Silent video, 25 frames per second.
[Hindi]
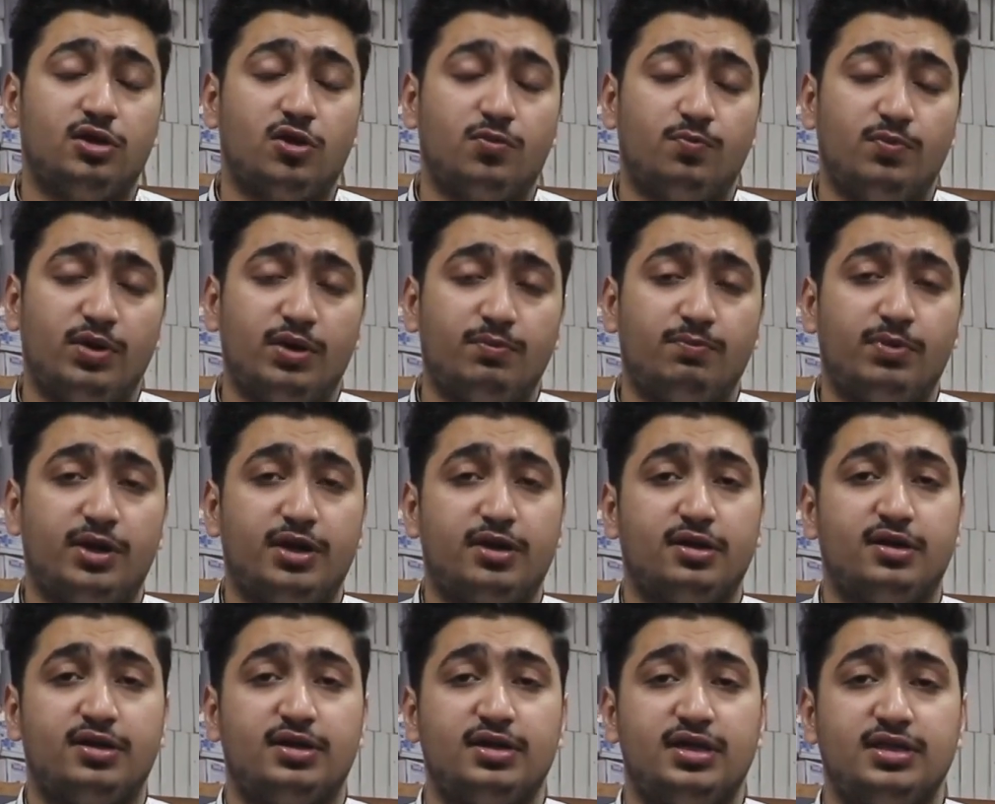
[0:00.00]
स्पेयर
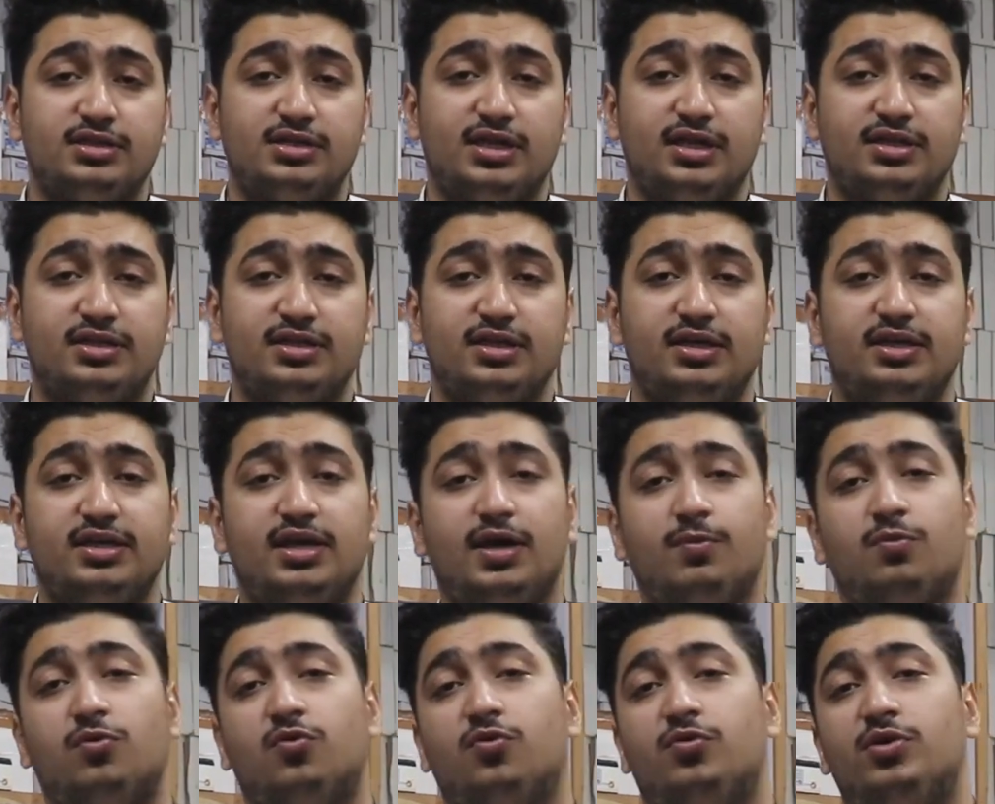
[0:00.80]
पार्ट रखना चाहते हैं
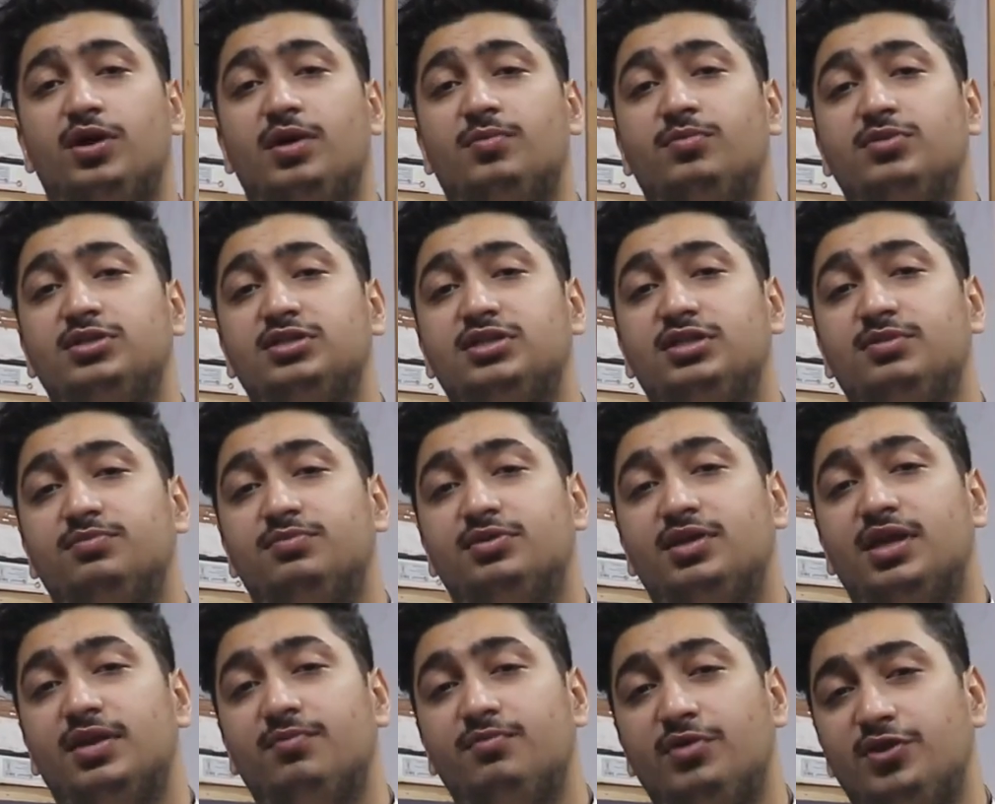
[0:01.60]
या आप सोडा मशीन
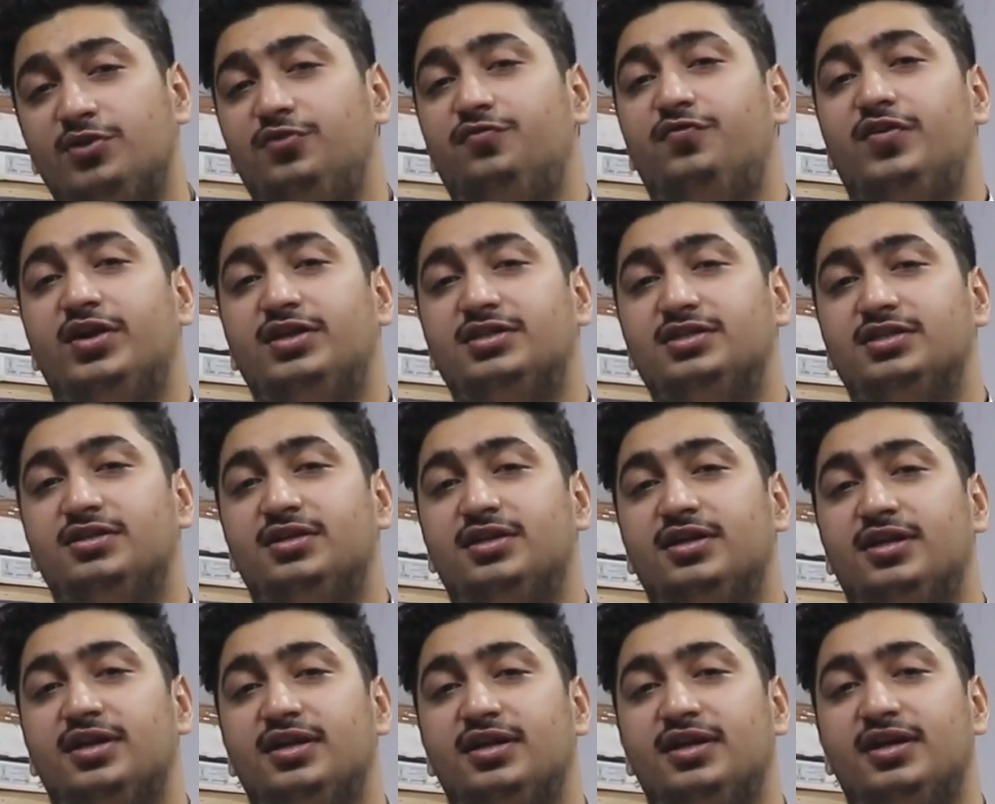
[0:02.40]
के
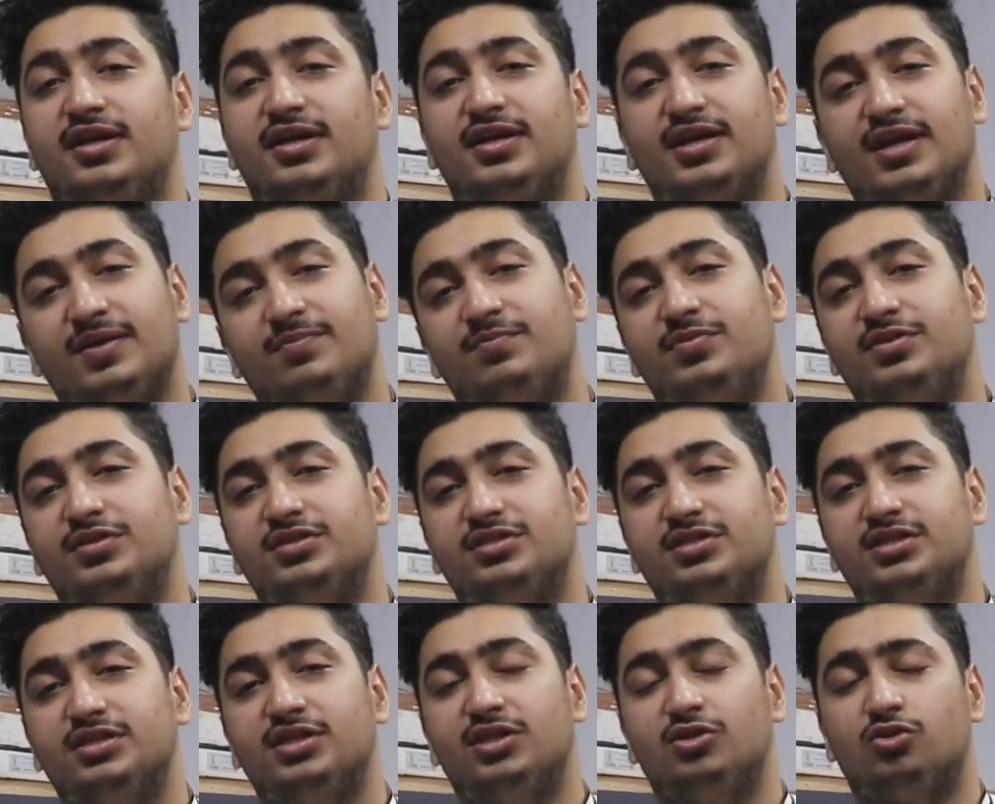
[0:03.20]
मैन्युफैक्चरर है एक एक
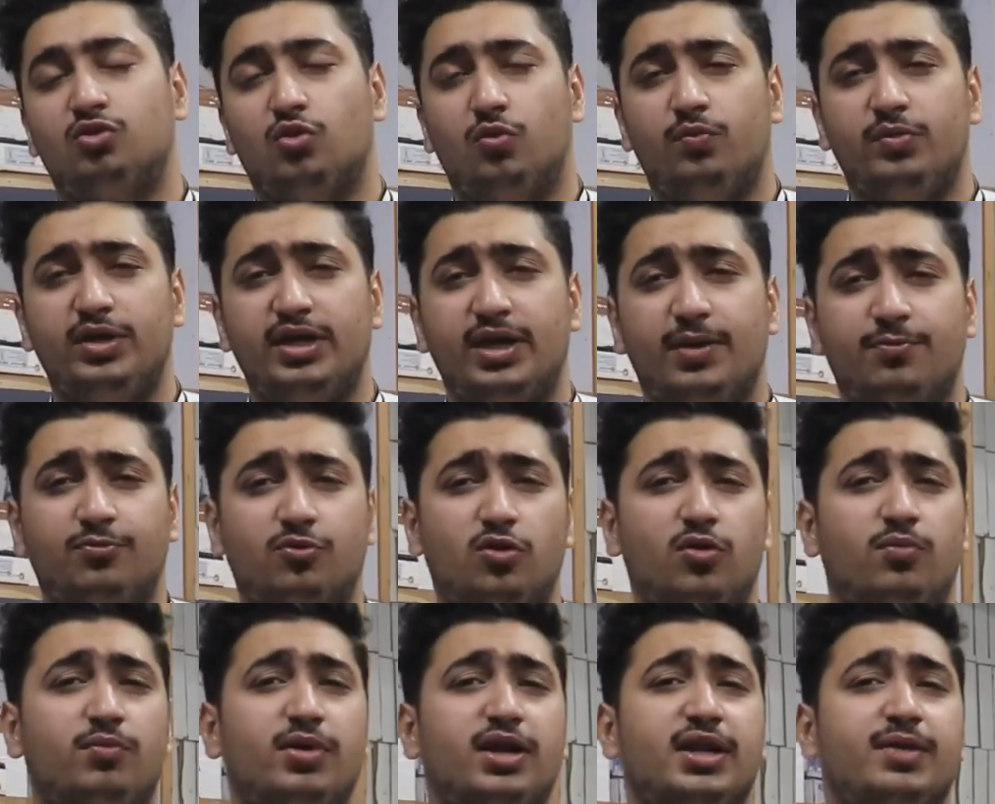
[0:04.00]
पीस चाहिए तो भी
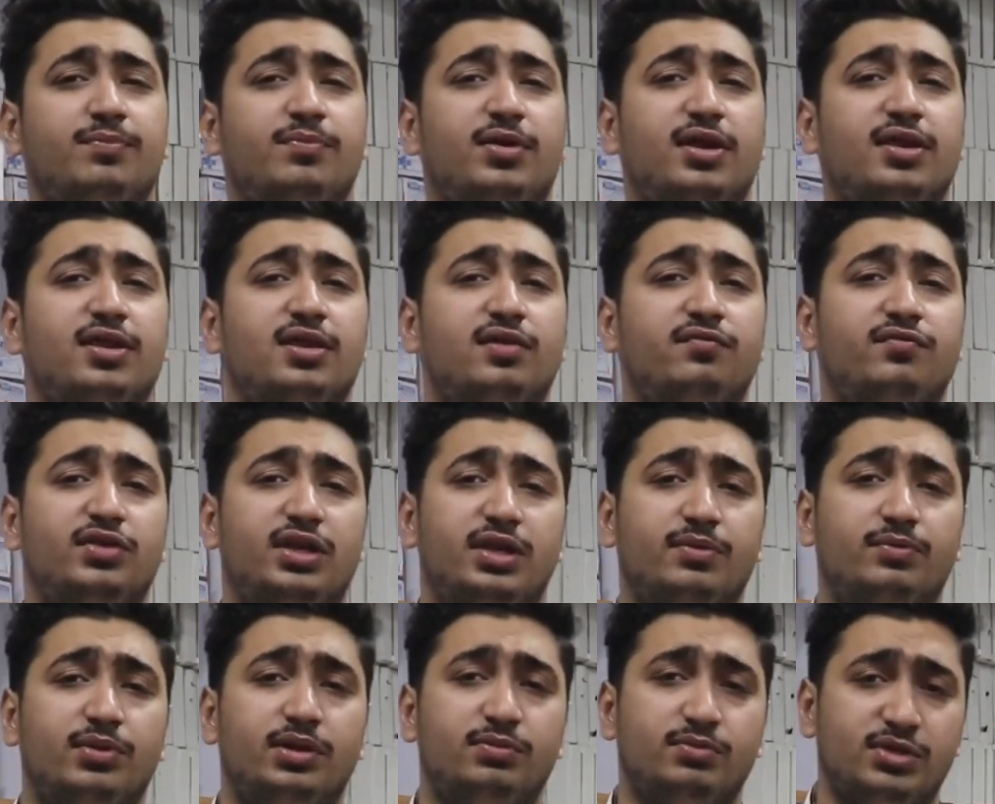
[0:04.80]
आपको हमारे पास
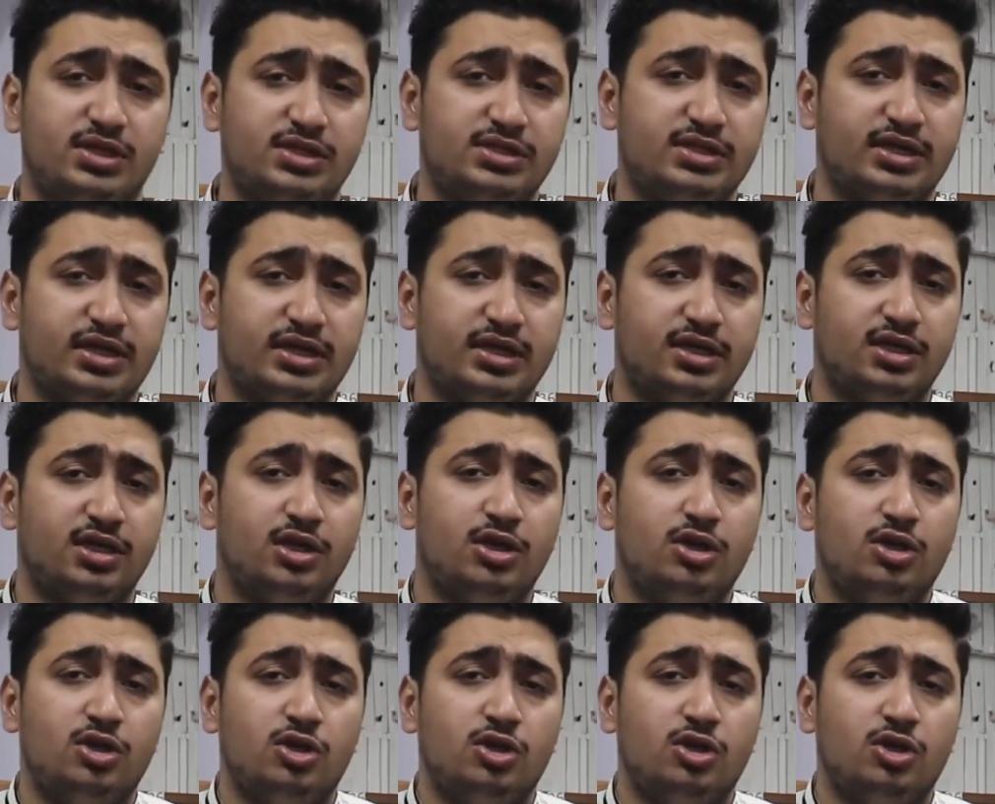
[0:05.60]
अवेलेबल मिल जाएगी